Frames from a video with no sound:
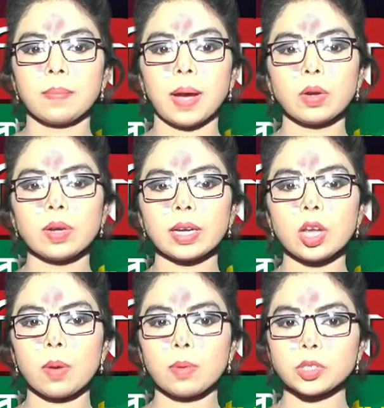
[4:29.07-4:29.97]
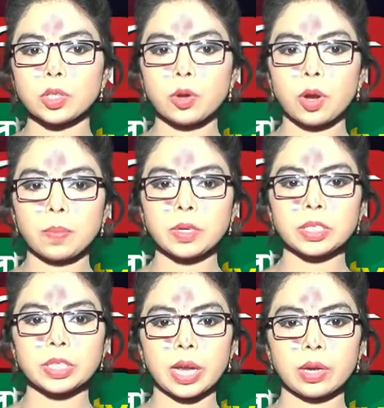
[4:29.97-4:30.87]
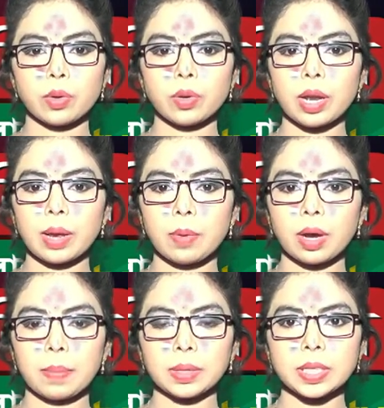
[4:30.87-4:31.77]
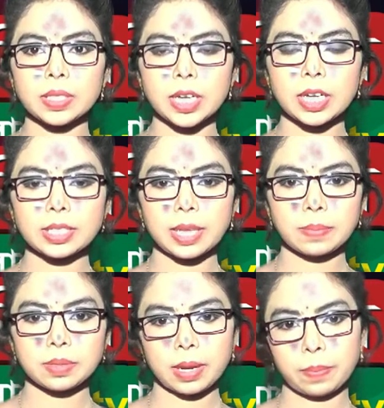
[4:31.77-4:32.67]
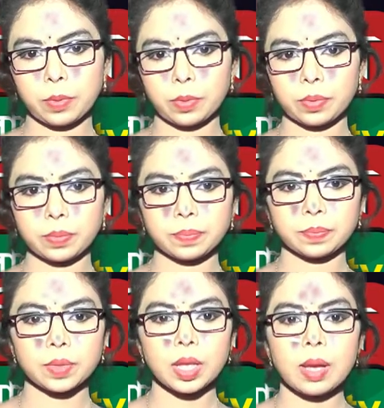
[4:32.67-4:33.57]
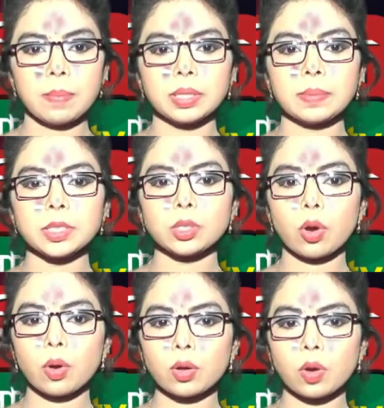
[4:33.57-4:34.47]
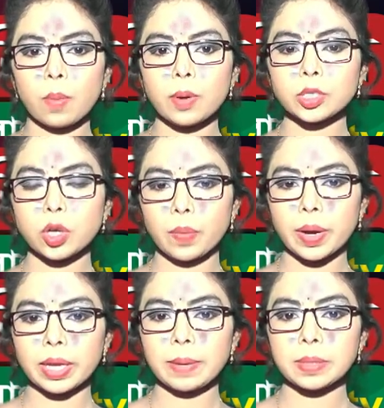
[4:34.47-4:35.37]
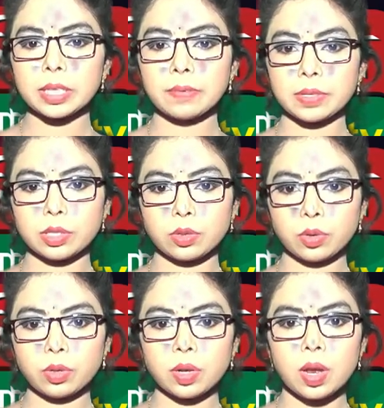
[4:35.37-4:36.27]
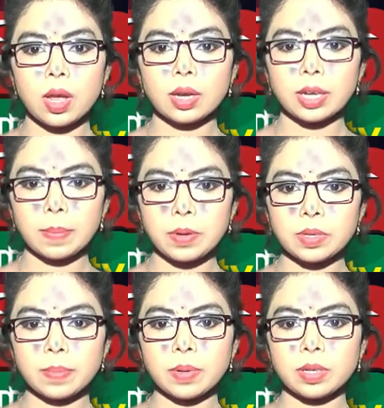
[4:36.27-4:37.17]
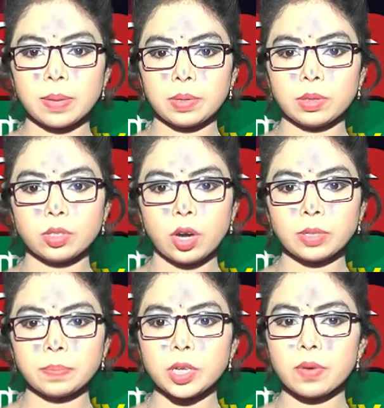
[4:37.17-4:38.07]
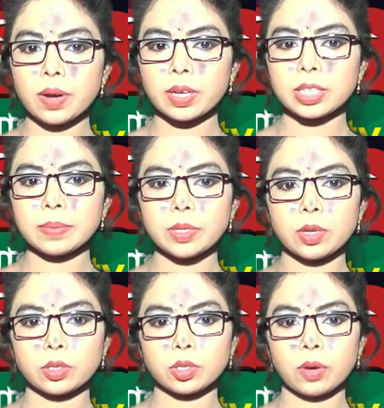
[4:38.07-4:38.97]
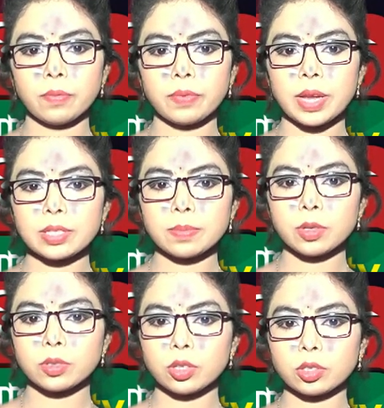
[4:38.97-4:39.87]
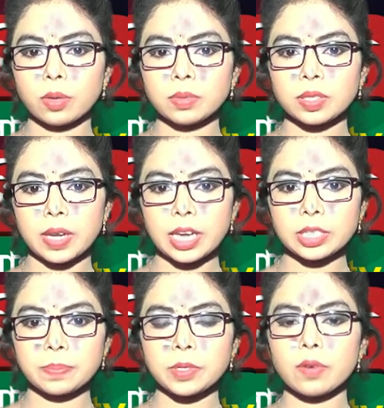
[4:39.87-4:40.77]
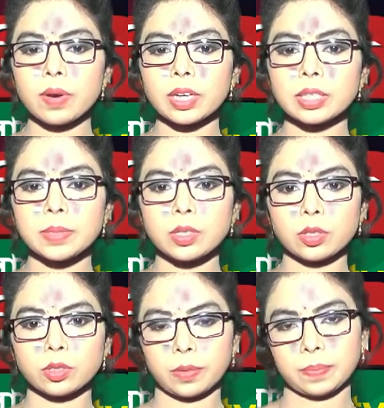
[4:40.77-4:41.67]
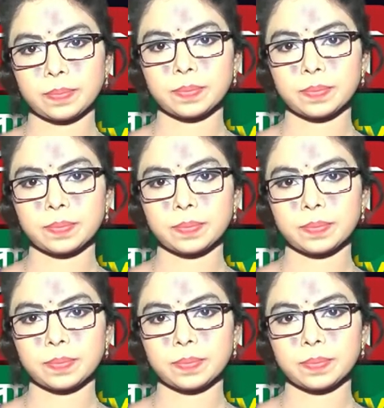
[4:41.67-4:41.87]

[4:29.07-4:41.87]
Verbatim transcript: ভালো লাগলে অবশ্যই গল্পটি শেয়ার করুন এবং আমাদের চ্যানেলটি সাবস্ক্রাইব করুন পৃথিবীর সকল খবর সবার আগে পেতে ভিজিট করুন ডাব্লিউ ডাব্লিউ ডাব্লিউ ডট প্রিয় বাংলা টিভি ডট কম ফেসবুক ডট কম স্ল্যাশ প্রিয় বাংলা টিভি ডট কম